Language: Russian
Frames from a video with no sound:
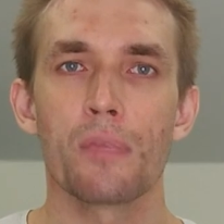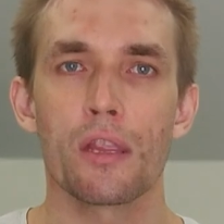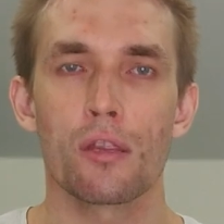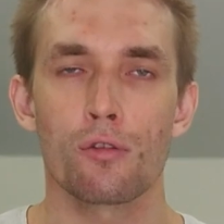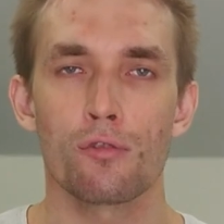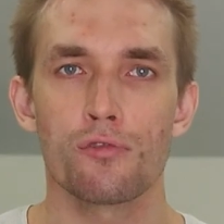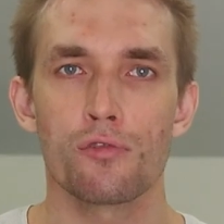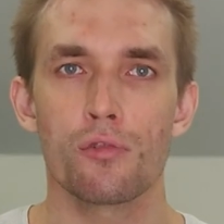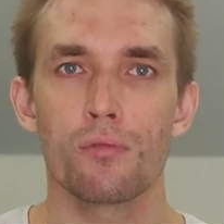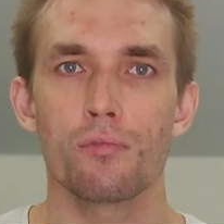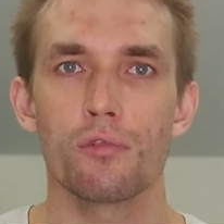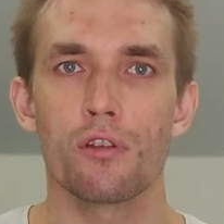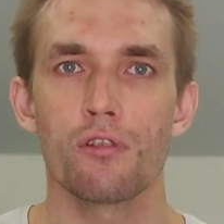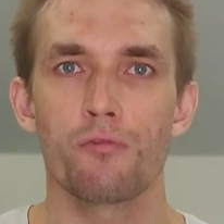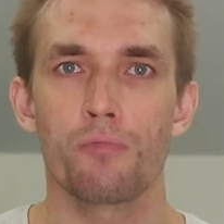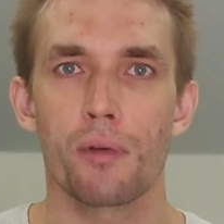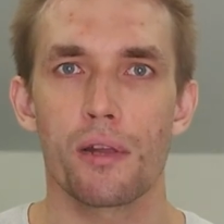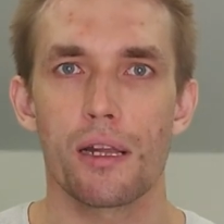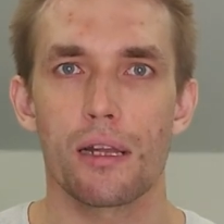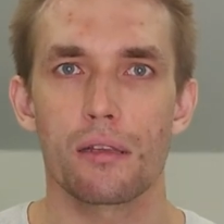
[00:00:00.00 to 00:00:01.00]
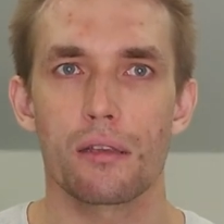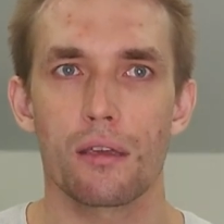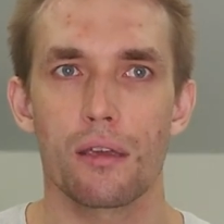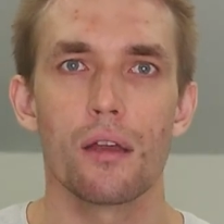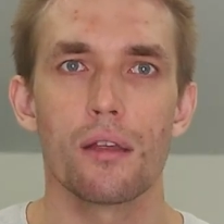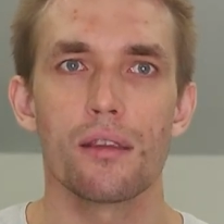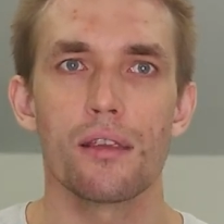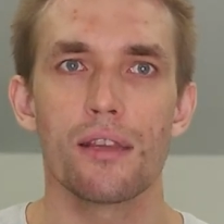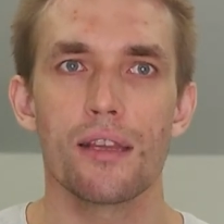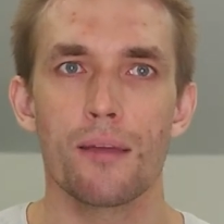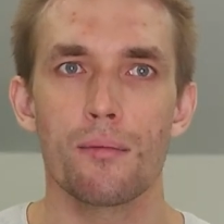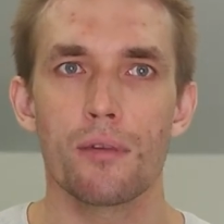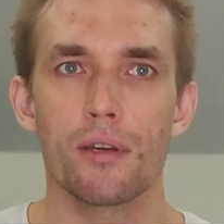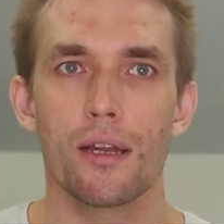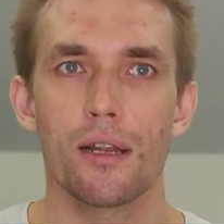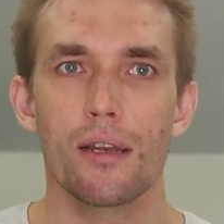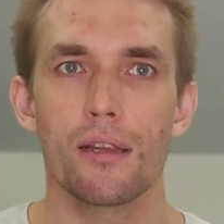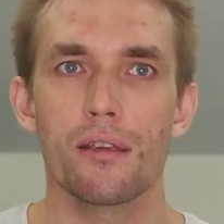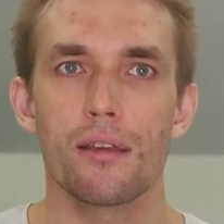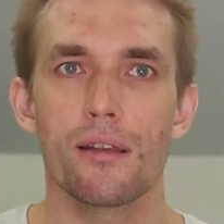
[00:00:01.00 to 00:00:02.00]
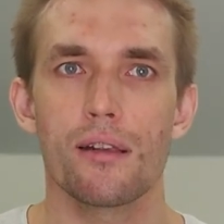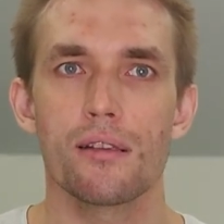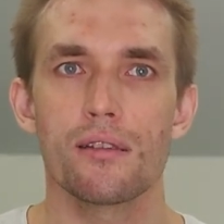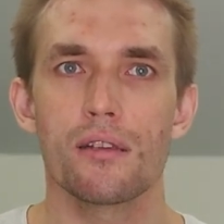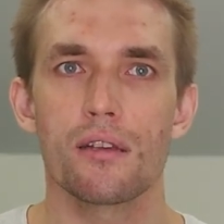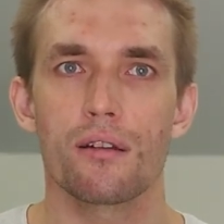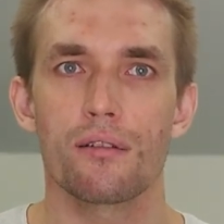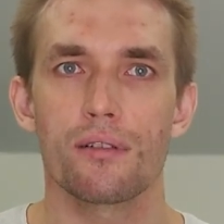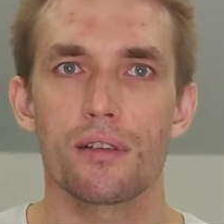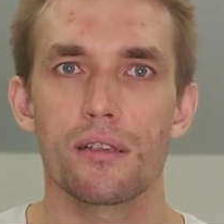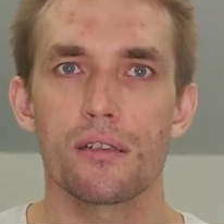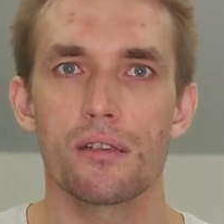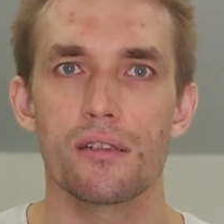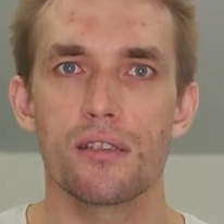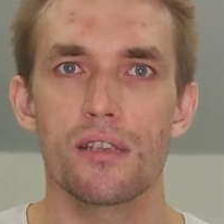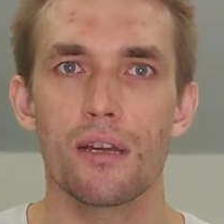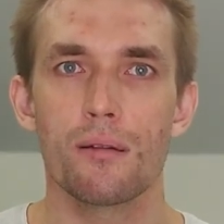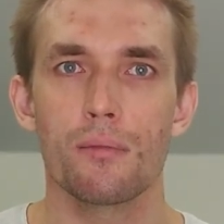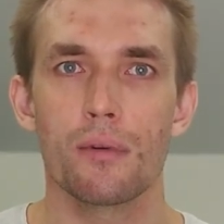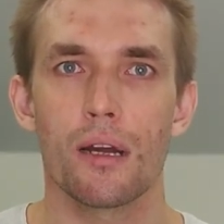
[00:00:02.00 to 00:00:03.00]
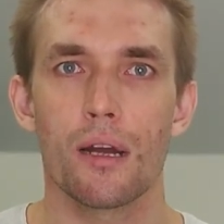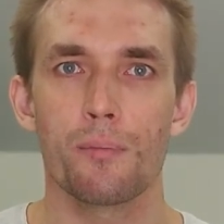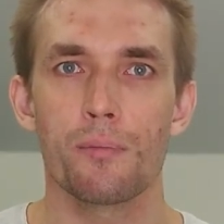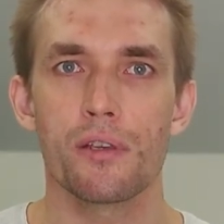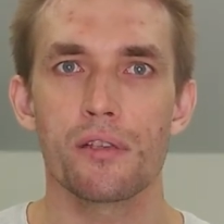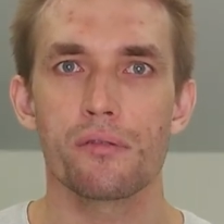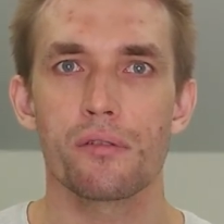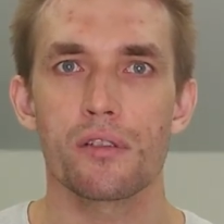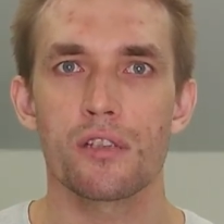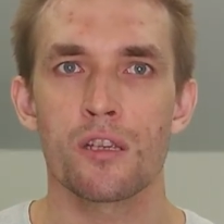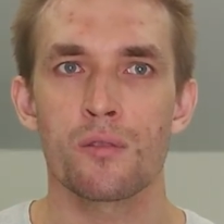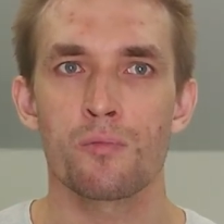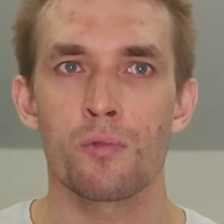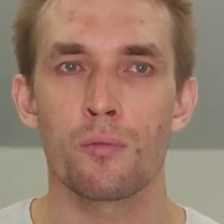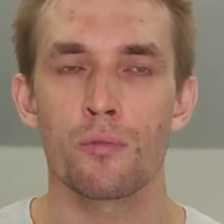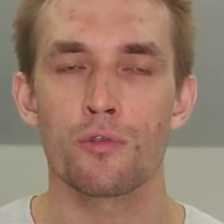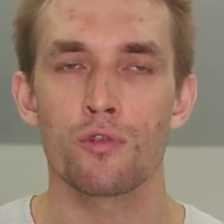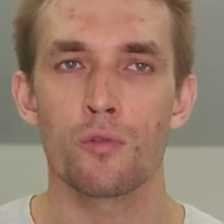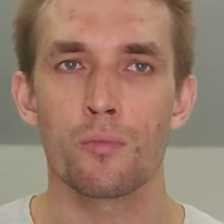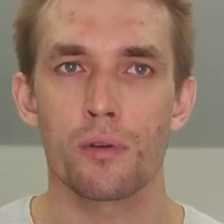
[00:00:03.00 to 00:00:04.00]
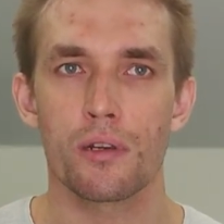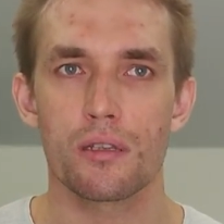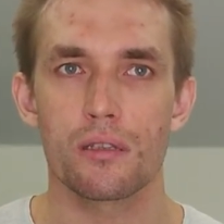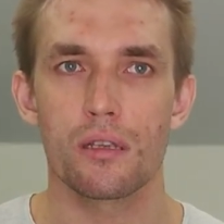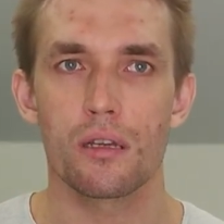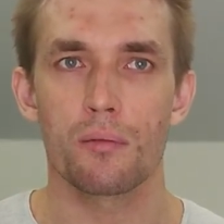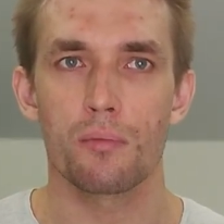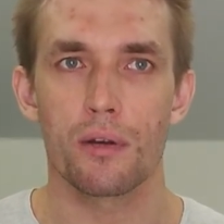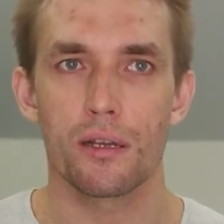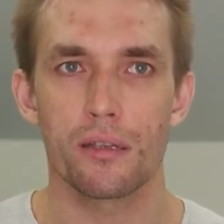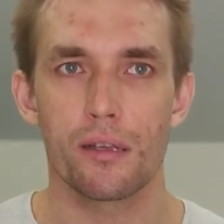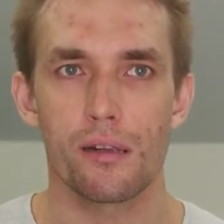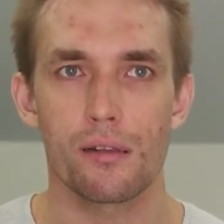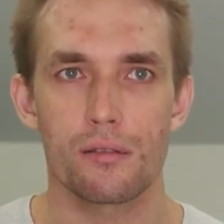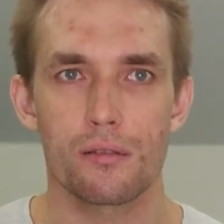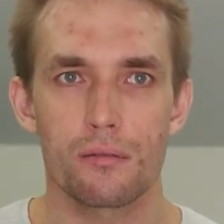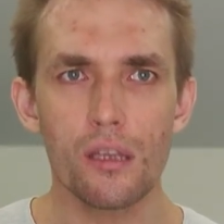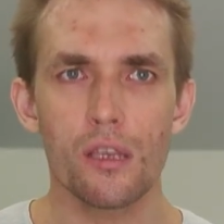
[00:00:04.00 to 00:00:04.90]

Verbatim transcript: то все будет в порядке. Динамика линеализированной системы описывается с помощью простых матриц.